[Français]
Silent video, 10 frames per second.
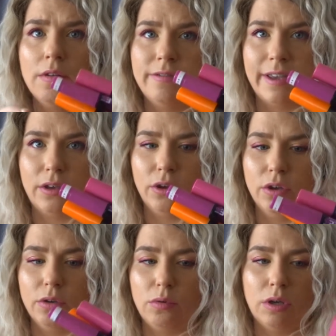Fait
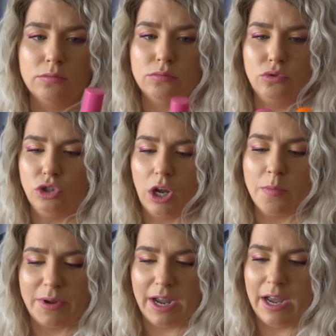que ouais, je les
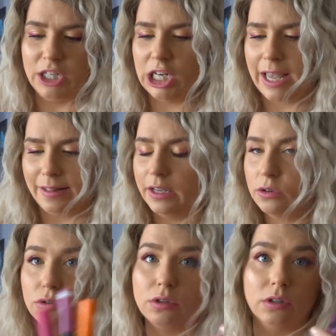reprends à chaque année.
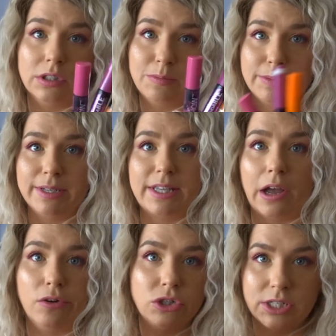Là, euh, ces petits
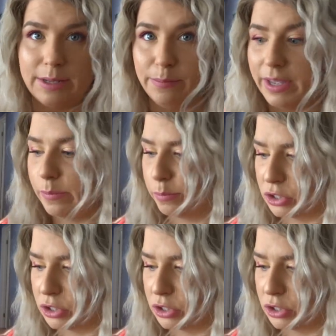mascaras-là, je les aime bien.